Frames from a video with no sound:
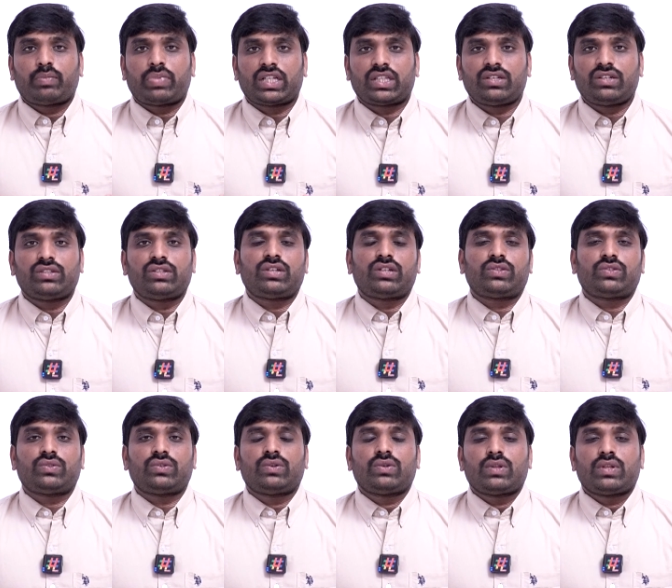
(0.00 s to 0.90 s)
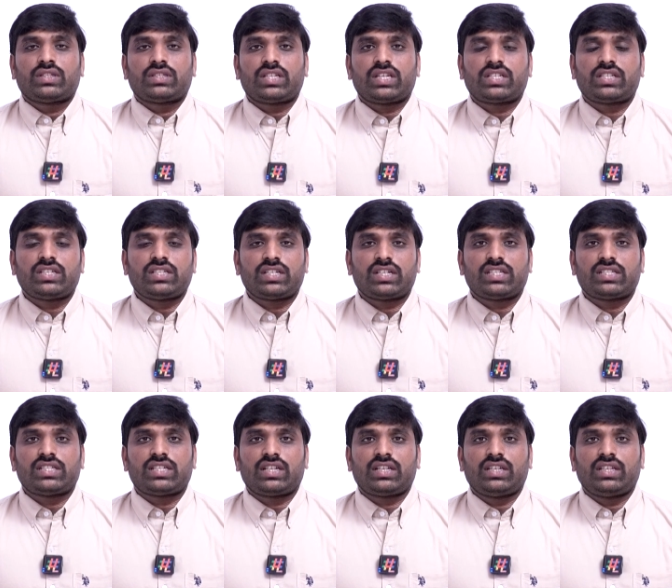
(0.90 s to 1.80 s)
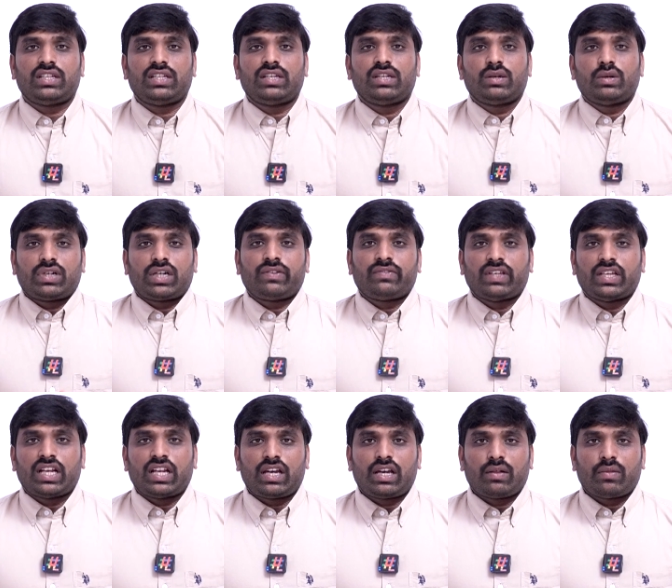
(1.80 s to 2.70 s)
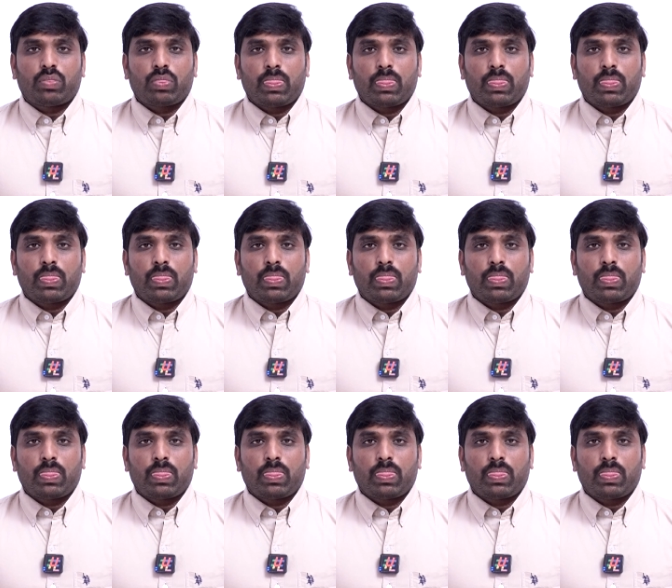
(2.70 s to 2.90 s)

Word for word: ప్రతినిధులతో చర్చించడం జరిగింది మనం ఎలా